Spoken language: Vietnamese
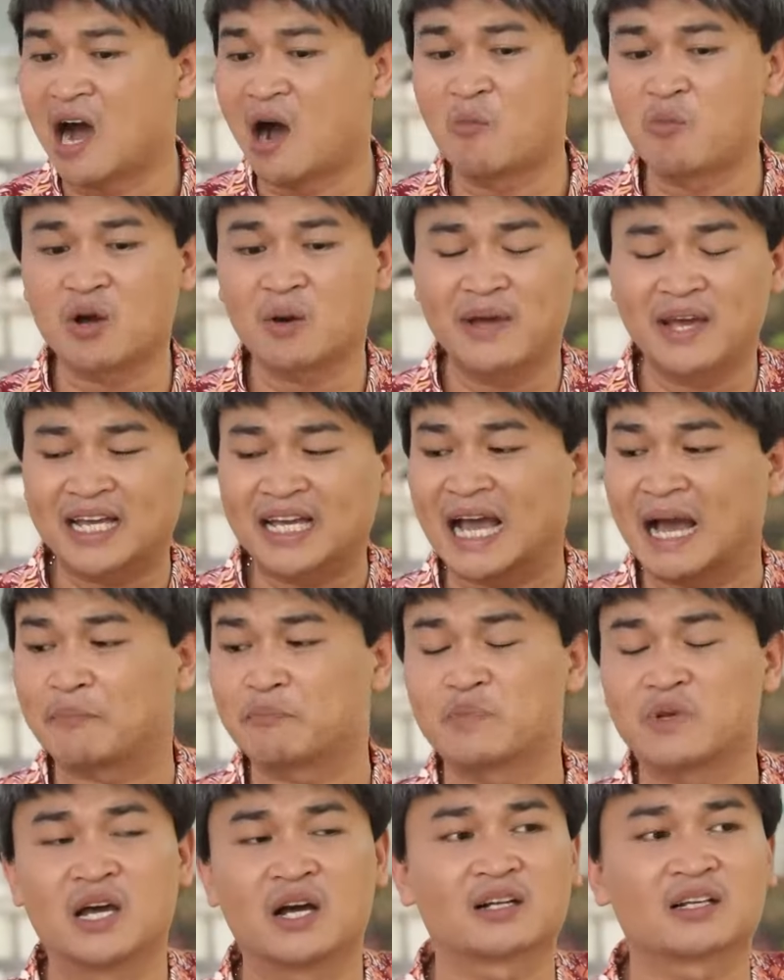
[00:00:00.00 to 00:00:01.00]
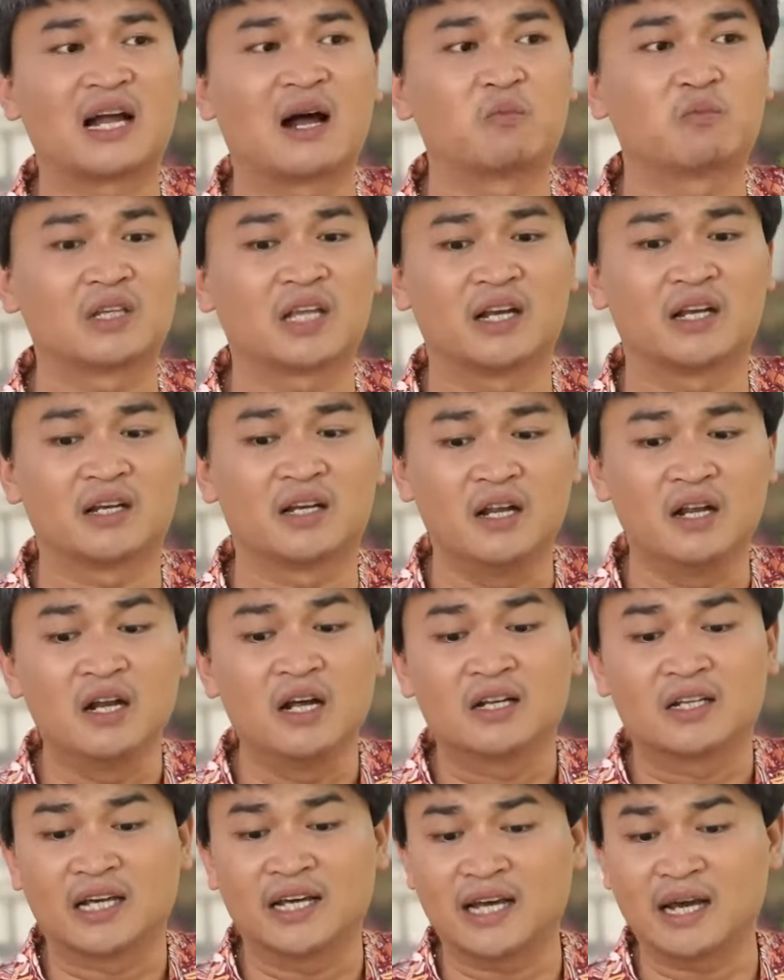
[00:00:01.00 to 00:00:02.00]
không có biết cập nhật thông tin
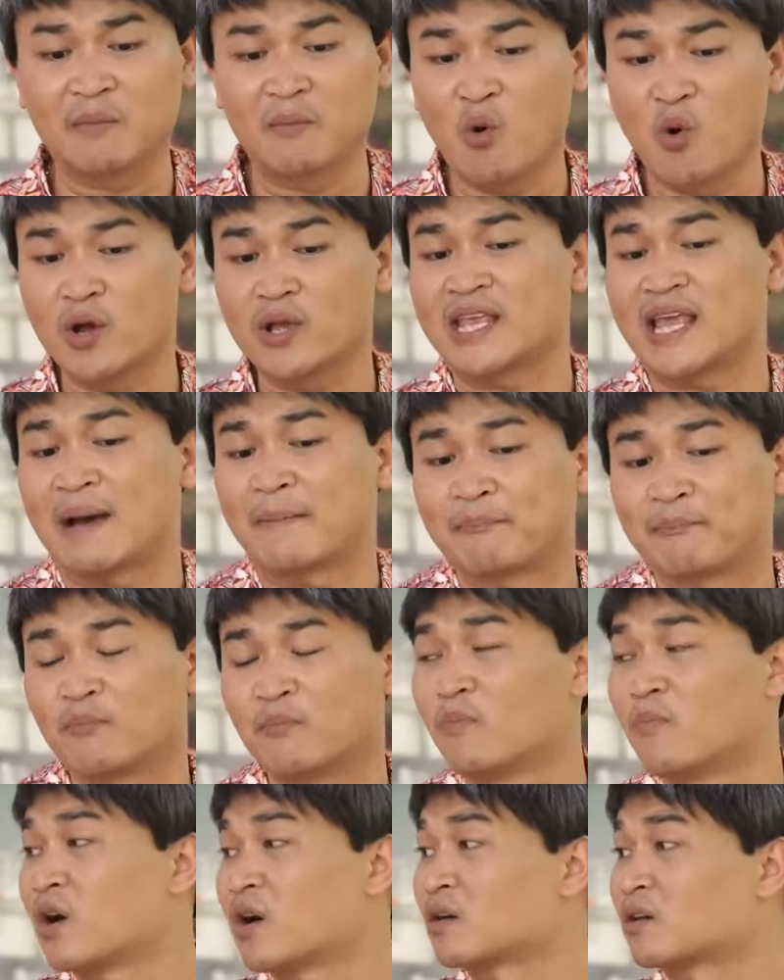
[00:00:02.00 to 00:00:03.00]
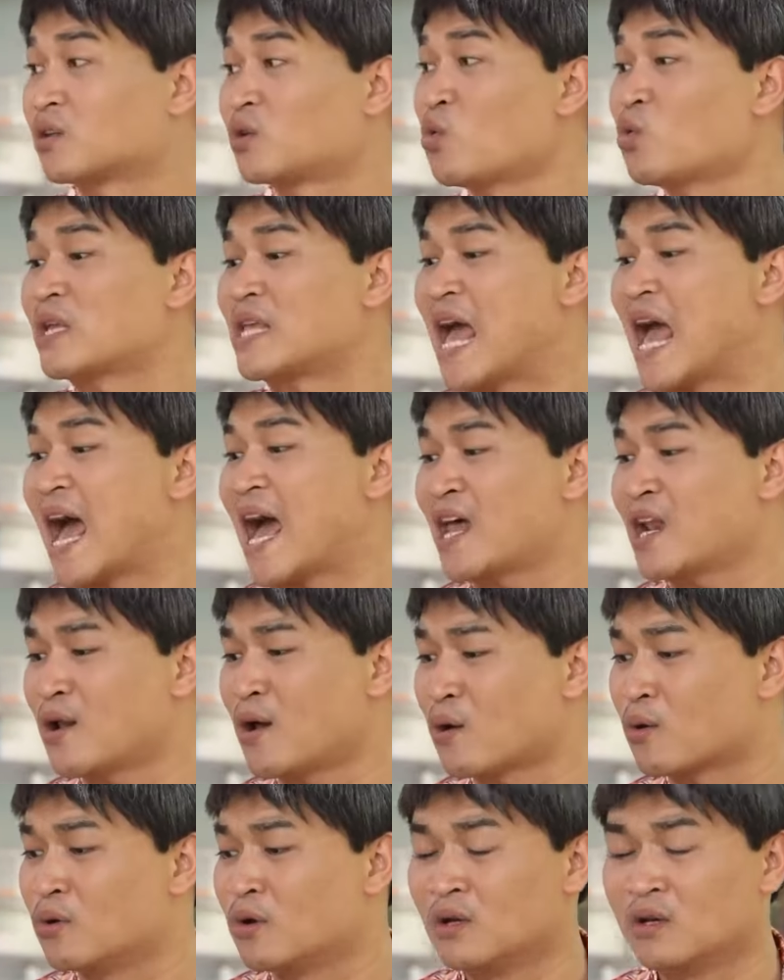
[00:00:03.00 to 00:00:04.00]
thì á mua nhầm thuốc giả
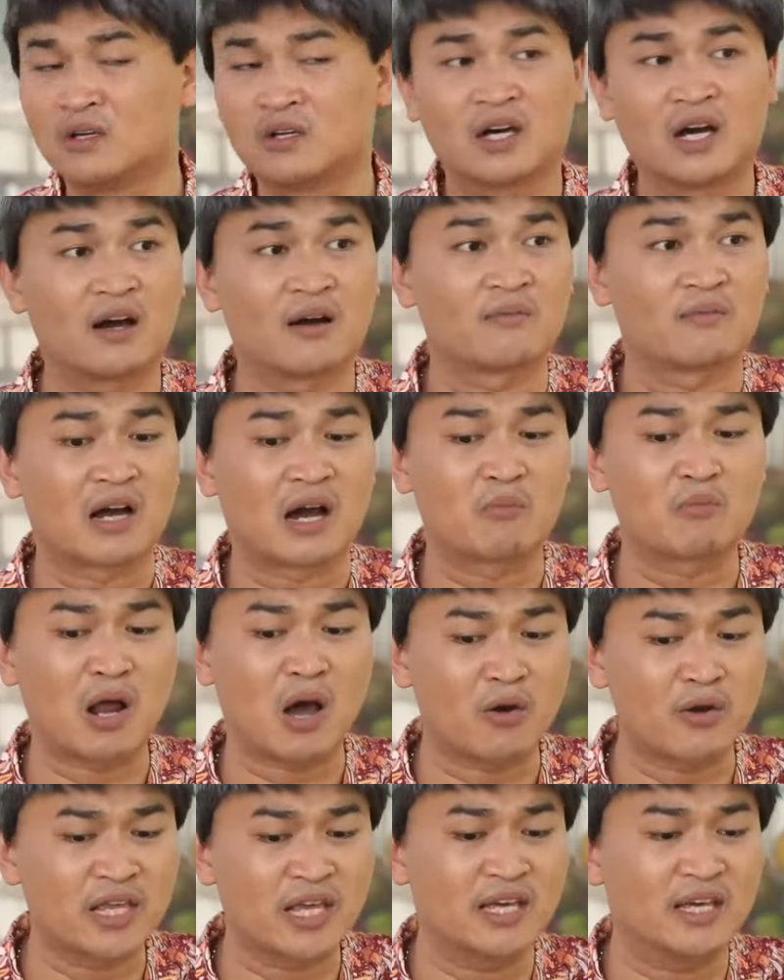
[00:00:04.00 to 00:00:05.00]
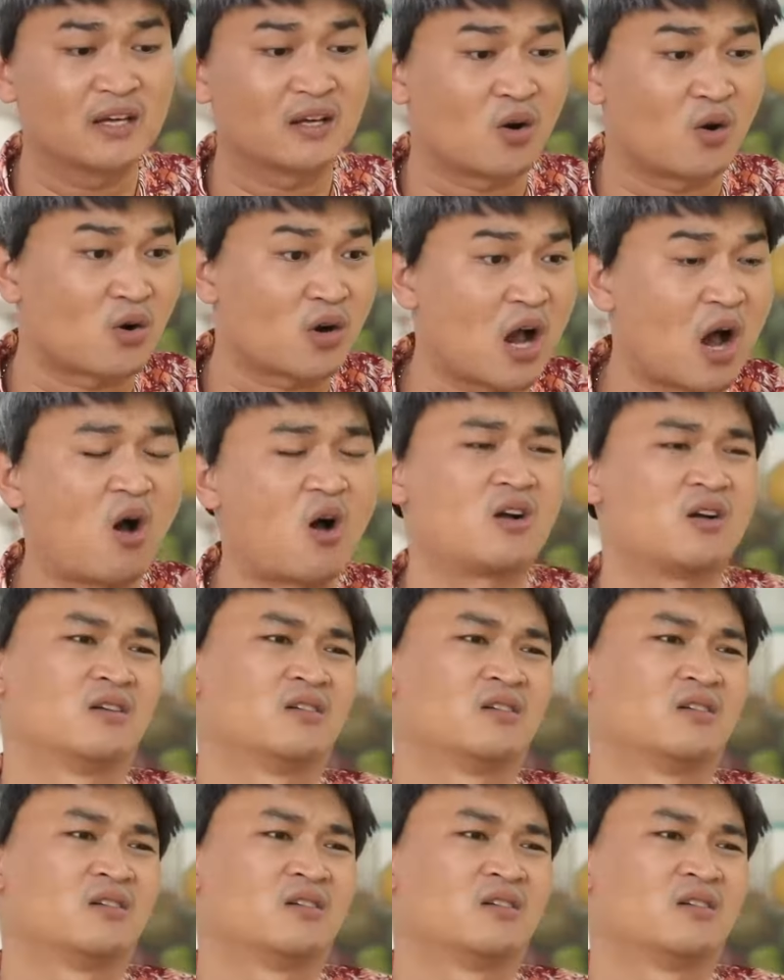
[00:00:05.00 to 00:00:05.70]
được thấy không không nói gì con